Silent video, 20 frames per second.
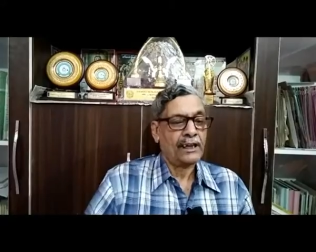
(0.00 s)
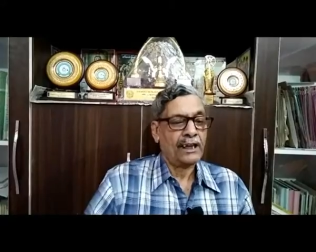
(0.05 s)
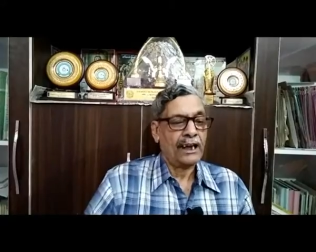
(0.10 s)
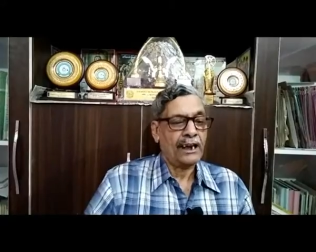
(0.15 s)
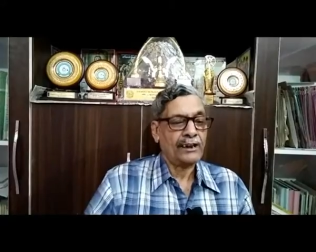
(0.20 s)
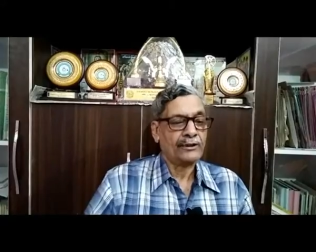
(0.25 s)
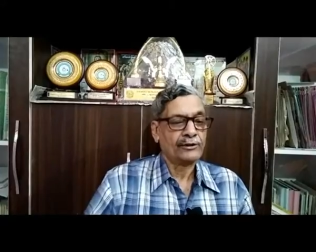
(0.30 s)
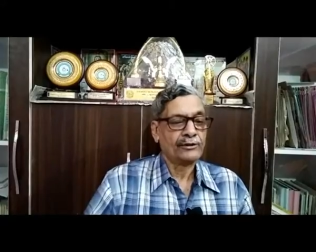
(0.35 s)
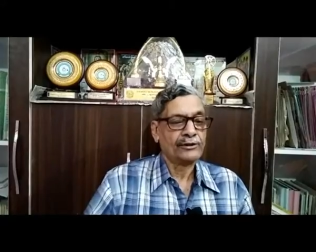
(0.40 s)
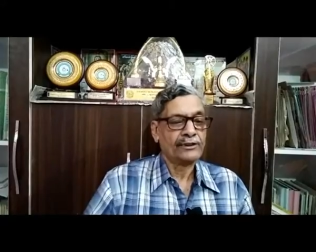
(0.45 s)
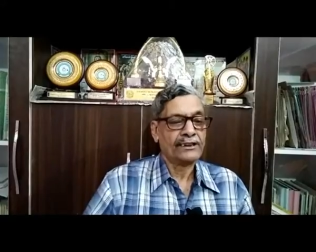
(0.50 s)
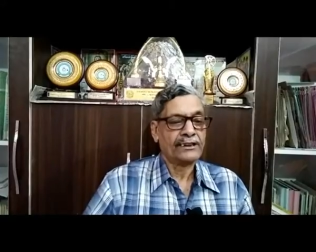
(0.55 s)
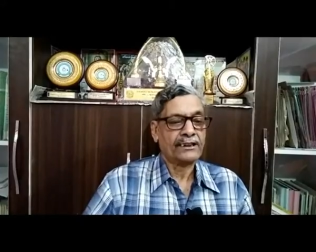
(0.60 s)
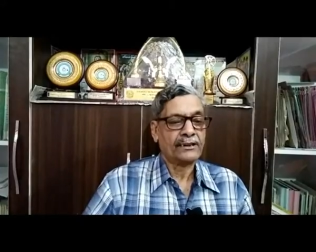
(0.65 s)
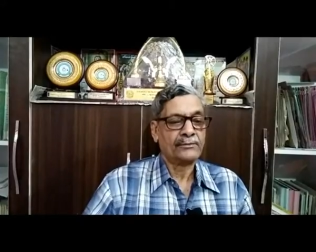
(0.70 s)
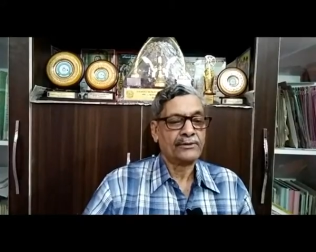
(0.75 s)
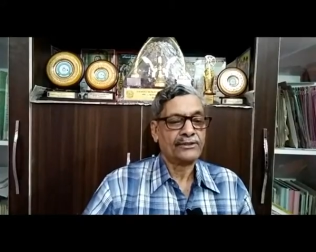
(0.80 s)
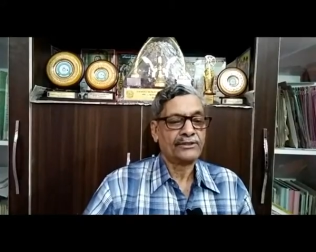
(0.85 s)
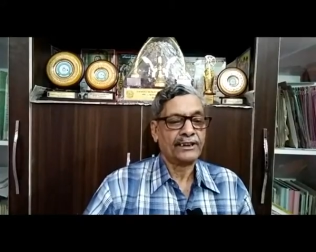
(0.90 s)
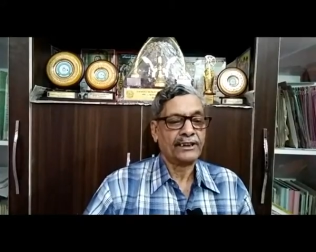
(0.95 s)
आयोडीन की
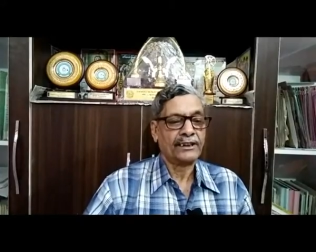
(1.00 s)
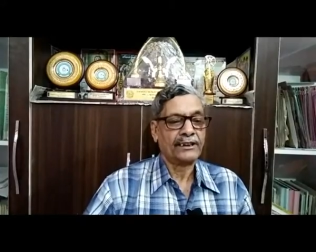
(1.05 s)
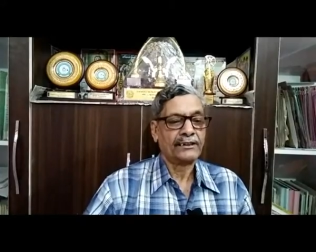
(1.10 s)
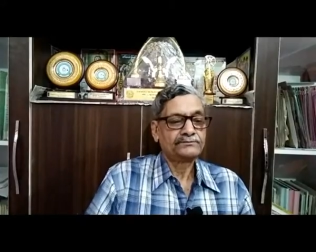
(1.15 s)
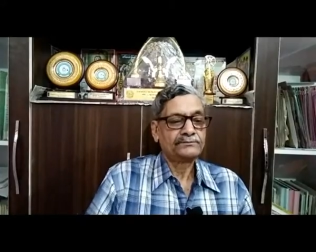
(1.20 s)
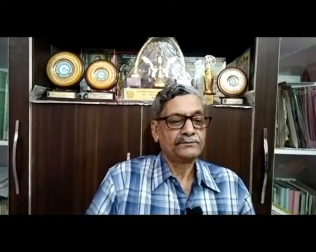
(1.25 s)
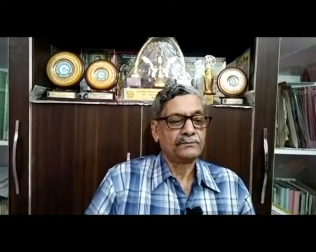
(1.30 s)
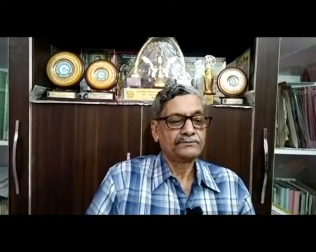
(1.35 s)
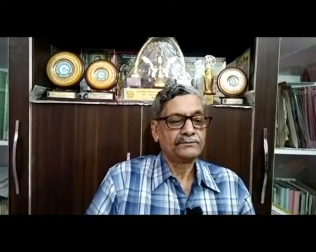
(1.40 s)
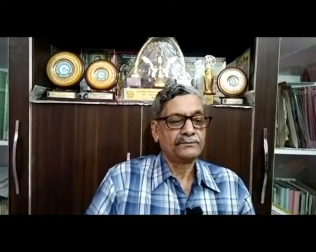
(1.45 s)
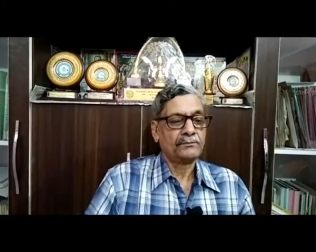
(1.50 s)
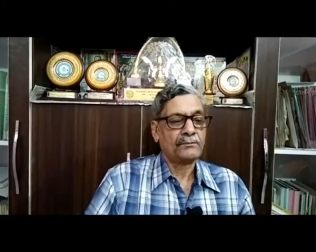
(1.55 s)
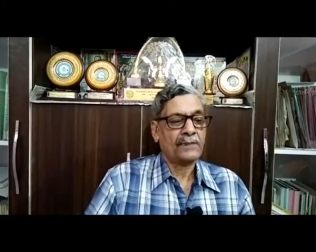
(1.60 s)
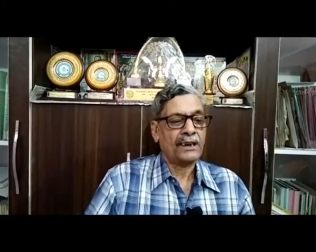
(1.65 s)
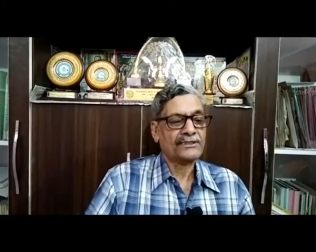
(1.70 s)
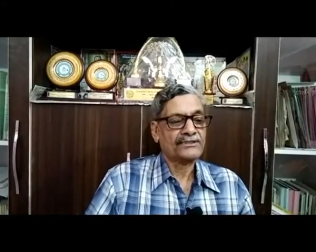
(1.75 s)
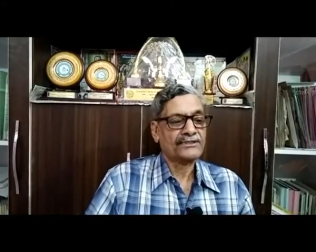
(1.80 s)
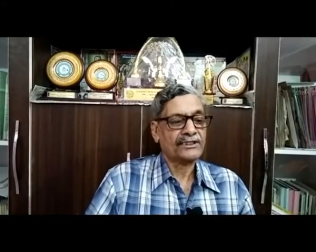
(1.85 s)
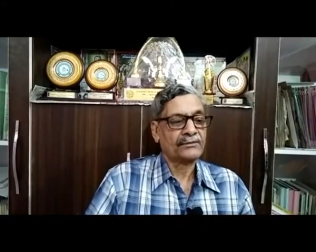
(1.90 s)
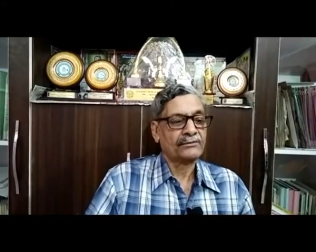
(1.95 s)
कमी से
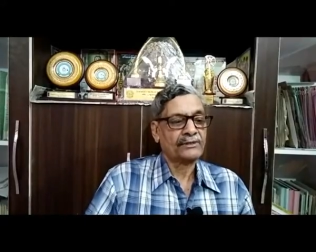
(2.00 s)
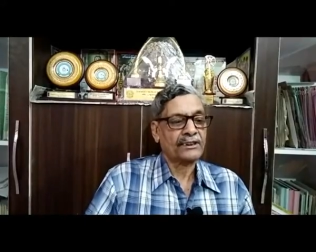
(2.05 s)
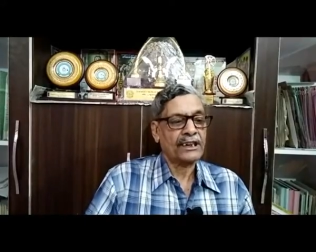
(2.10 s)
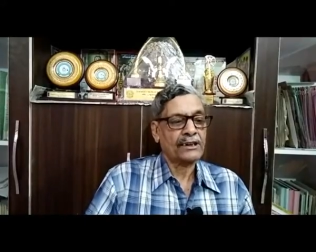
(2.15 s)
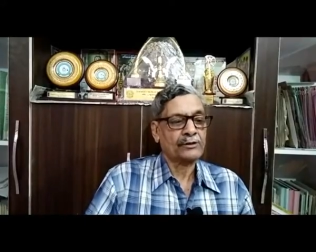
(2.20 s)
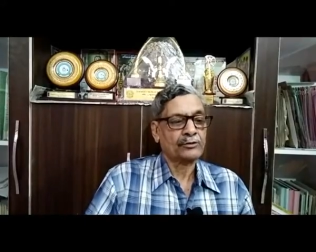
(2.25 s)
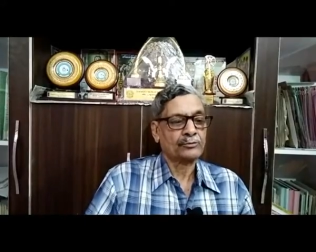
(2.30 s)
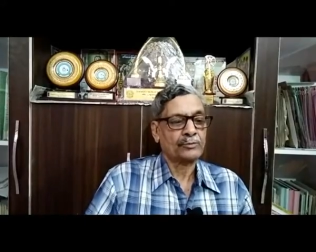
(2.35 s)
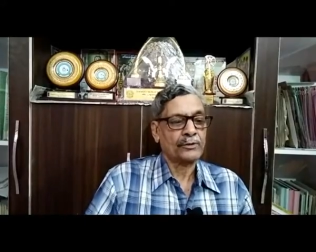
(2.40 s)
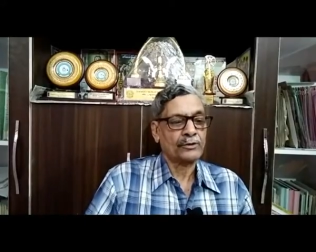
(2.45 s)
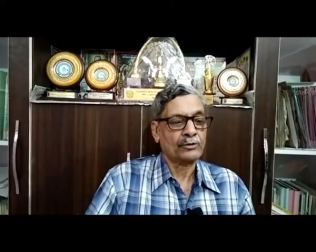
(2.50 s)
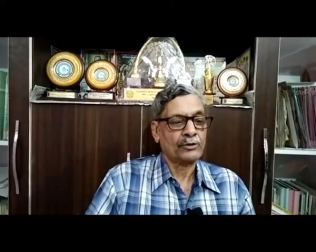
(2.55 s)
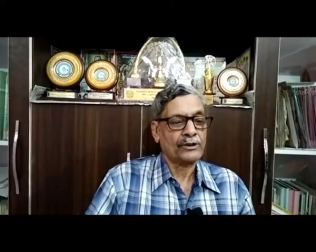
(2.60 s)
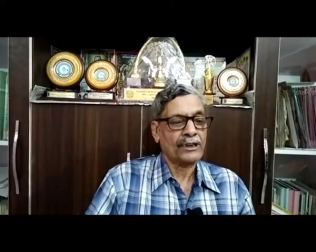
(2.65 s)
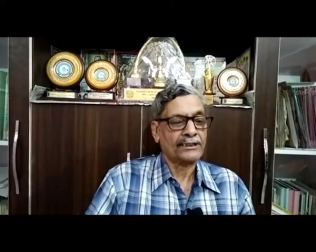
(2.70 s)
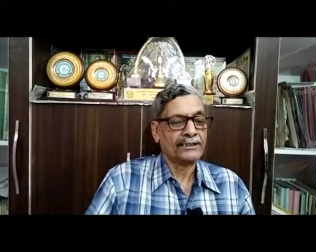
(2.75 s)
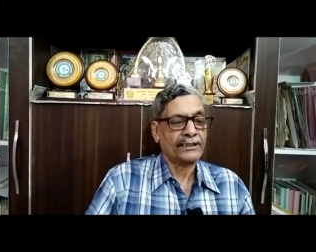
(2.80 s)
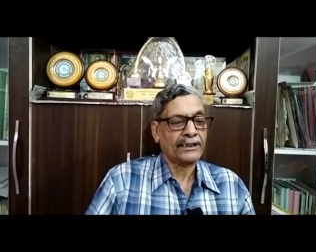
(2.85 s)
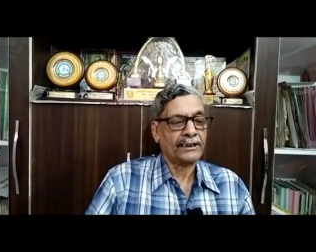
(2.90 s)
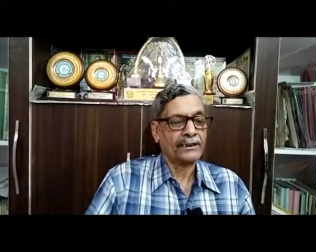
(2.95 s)
मानसिक विकार उत्पन्न हो जाते
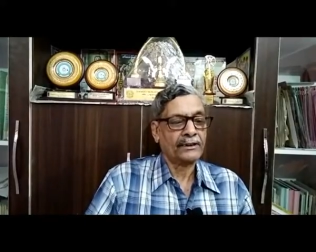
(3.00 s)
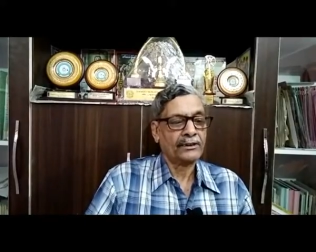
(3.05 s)
हैं